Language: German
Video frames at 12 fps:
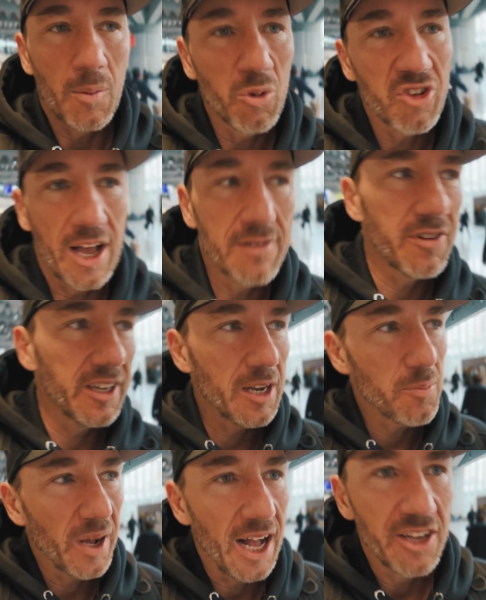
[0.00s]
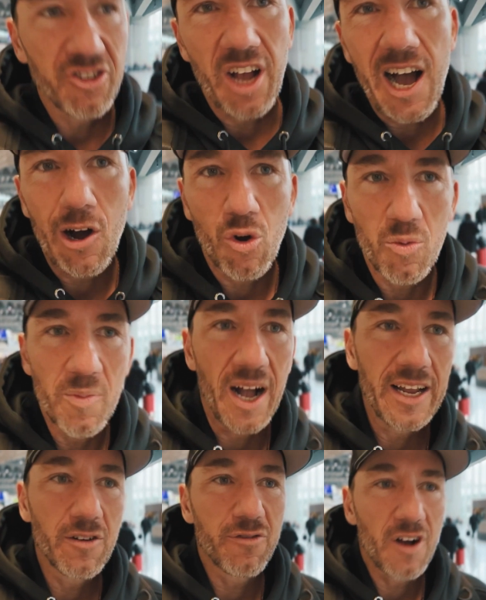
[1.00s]
muss einfach in den Bereich A oben
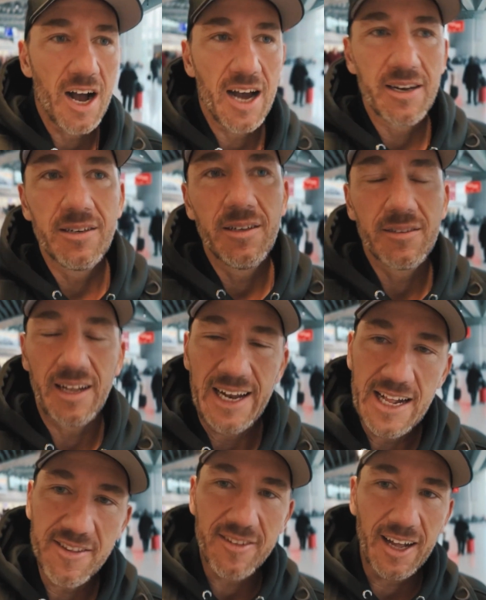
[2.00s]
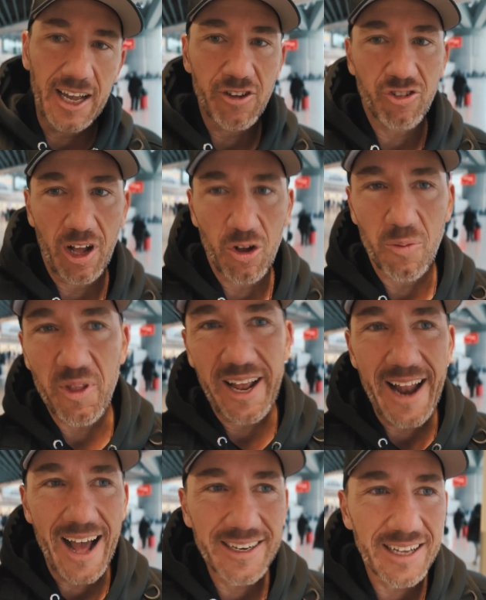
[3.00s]
reinfahren, dann hältst du rechts, dann kommt
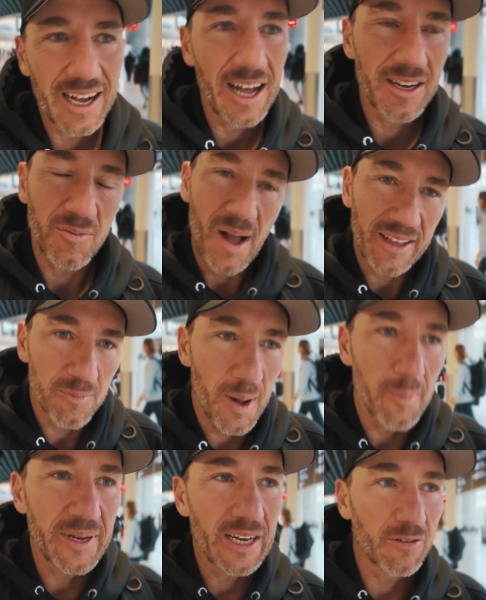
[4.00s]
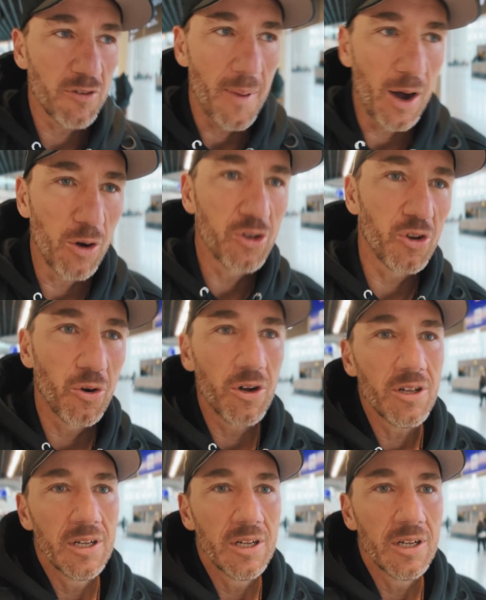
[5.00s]
einer angerannt, macht ein paar Bilder vom Auto